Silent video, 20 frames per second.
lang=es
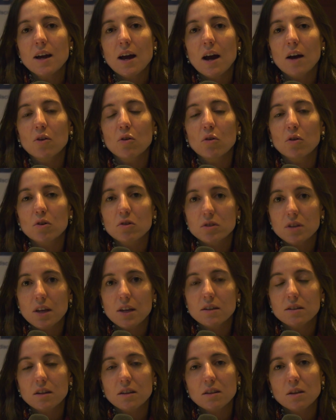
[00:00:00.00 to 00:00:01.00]
a conocer
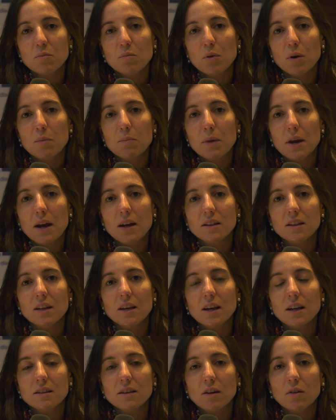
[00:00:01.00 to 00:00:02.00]
este tipo de prácticas,